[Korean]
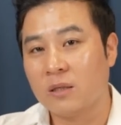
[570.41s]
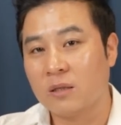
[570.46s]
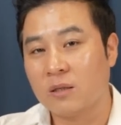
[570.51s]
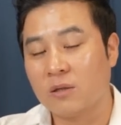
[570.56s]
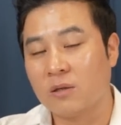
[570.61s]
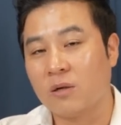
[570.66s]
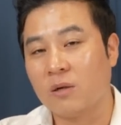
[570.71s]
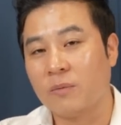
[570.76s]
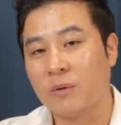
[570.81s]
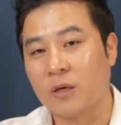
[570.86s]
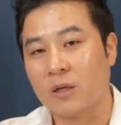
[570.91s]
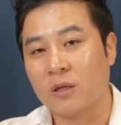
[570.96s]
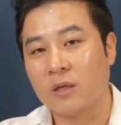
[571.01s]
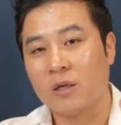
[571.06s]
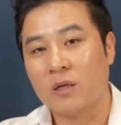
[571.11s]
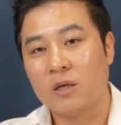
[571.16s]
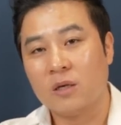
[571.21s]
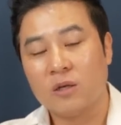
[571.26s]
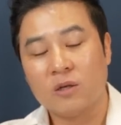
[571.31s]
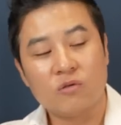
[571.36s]
그러면
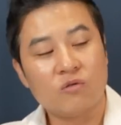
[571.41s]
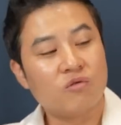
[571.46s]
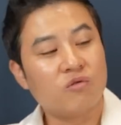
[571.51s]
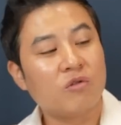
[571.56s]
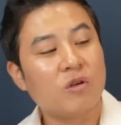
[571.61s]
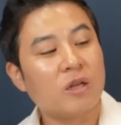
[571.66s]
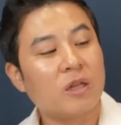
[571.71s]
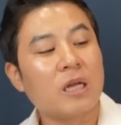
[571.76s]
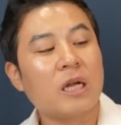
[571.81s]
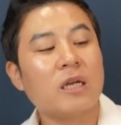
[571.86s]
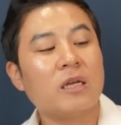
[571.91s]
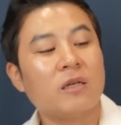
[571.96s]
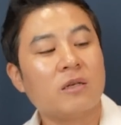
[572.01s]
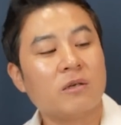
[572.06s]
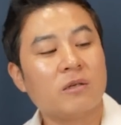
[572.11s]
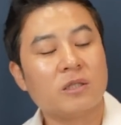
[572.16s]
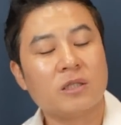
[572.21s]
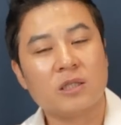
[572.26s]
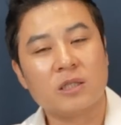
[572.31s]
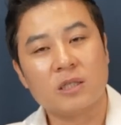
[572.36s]
두 개 달린
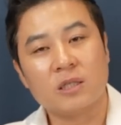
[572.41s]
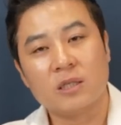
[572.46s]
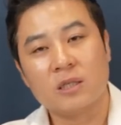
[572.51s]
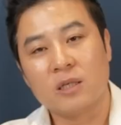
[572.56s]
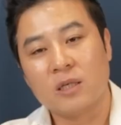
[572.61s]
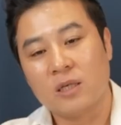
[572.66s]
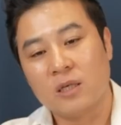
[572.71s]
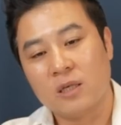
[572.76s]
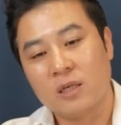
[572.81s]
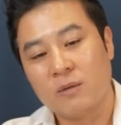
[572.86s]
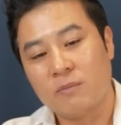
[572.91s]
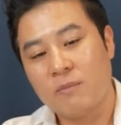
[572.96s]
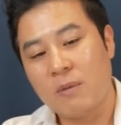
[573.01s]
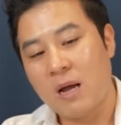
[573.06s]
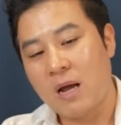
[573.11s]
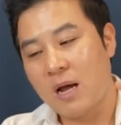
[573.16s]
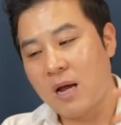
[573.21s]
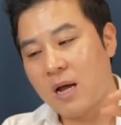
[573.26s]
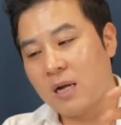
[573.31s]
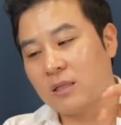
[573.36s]
것이
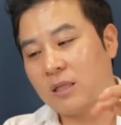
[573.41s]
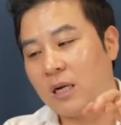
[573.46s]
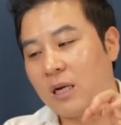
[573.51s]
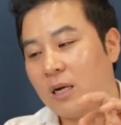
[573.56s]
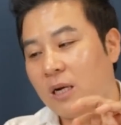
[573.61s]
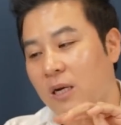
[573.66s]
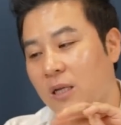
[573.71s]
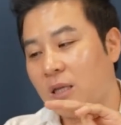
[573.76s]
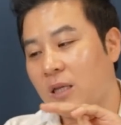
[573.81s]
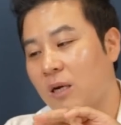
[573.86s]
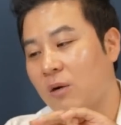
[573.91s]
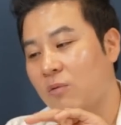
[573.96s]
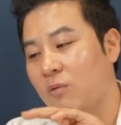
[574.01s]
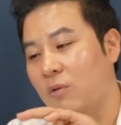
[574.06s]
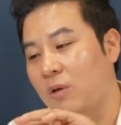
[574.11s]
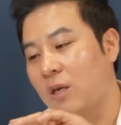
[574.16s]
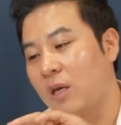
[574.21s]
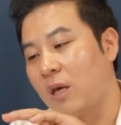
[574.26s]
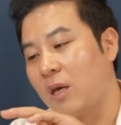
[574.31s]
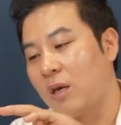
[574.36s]
따라간다고
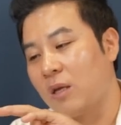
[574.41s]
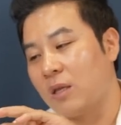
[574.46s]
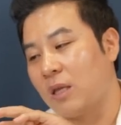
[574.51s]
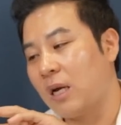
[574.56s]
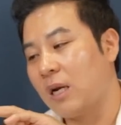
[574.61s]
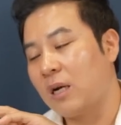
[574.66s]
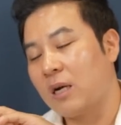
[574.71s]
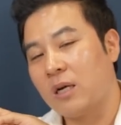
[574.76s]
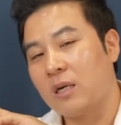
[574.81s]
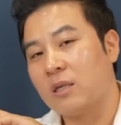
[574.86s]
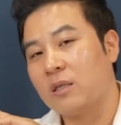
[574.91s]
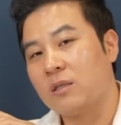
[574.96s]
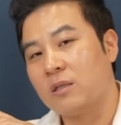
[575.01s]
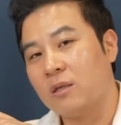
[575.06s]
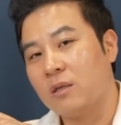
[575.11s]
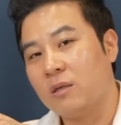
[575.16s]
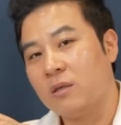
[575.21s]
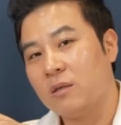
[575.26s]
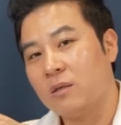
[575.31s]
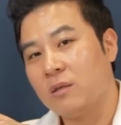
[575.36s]
이게
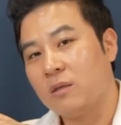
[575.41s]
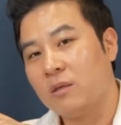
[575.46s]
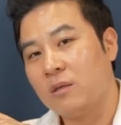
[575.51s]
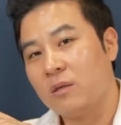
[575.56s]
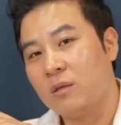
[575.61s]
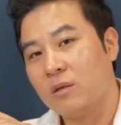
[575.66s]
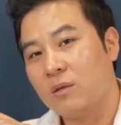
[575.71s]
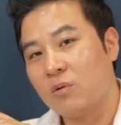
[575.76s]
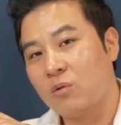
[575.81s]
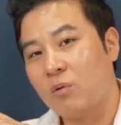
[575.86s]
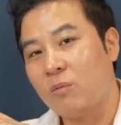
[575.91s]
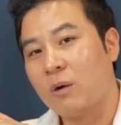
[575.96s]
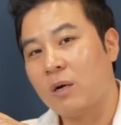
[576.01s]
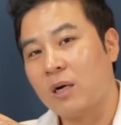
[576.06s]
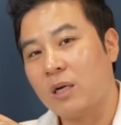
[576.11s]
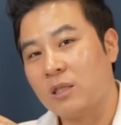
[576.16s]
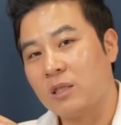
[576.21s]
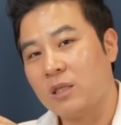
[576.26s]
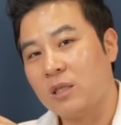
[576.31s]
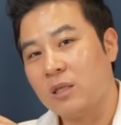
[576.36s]
따라가겠어?
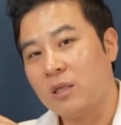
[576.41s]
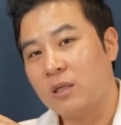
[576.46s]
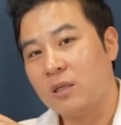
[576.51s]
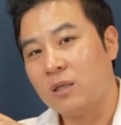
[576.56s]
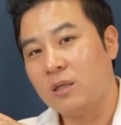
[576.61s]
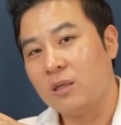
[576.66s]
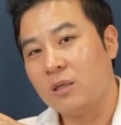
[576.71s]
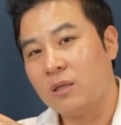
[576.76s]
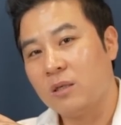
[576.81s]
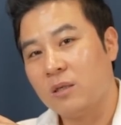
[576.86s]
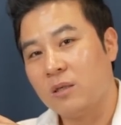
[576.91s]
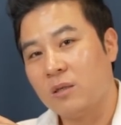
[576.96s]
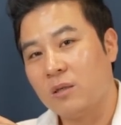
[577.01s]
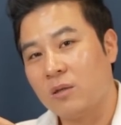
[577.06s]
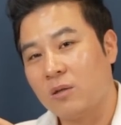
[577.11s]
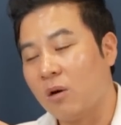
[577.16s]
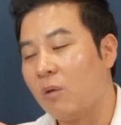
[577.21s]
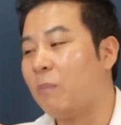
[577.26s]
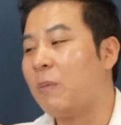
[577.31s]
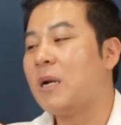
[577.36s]
도망가지?
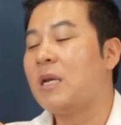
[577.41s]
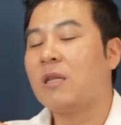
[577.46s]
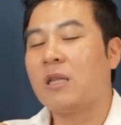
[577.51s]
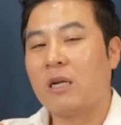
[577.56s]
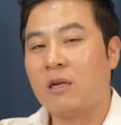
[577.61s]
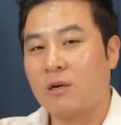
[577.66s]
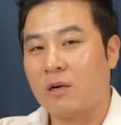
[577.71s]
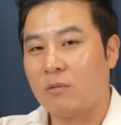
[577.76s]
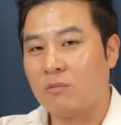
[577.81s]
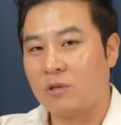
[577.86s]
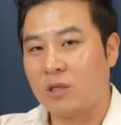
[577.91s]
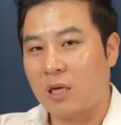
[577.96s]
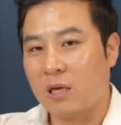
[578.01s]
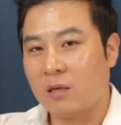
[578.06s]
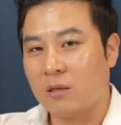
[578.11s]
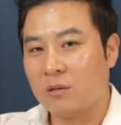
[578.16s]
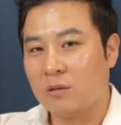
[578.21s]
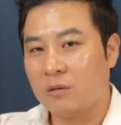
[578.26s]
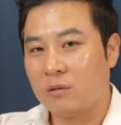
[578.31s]
더 빨리 달려가 보제.